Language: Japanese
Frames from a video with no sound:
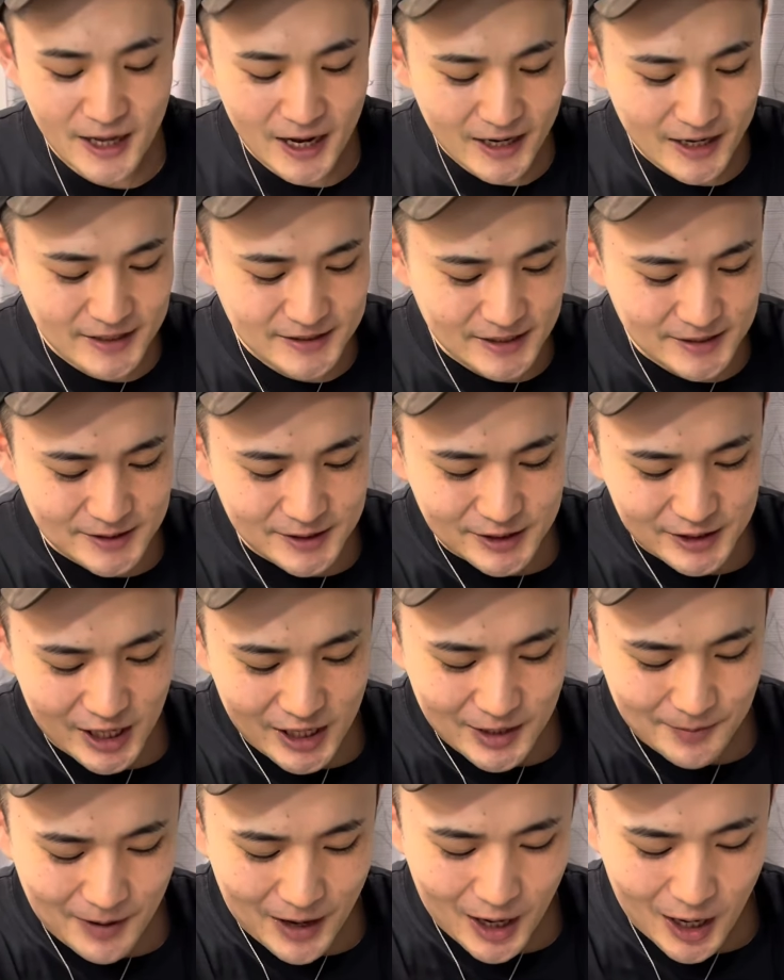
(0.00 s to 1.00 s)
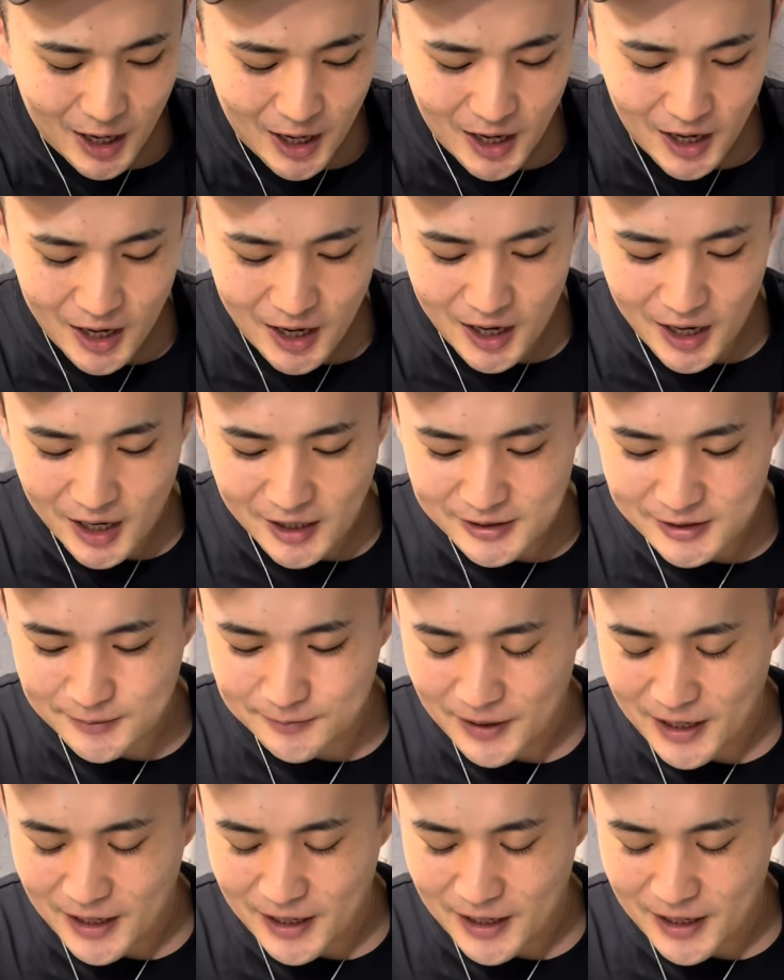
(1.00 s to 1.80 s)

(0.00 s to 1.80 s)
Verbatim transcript: では解説していきます。